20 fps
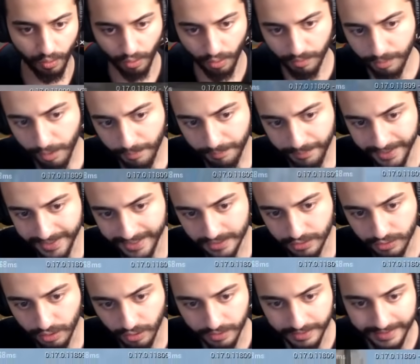O bombayı
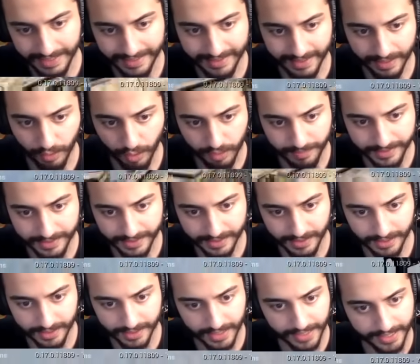nasıl neden
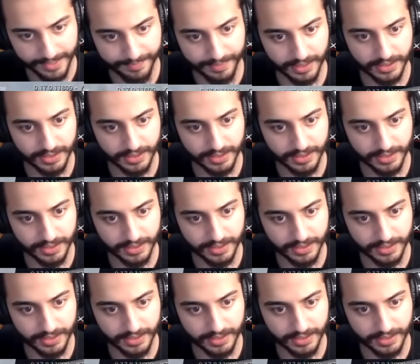ölmediklerine dair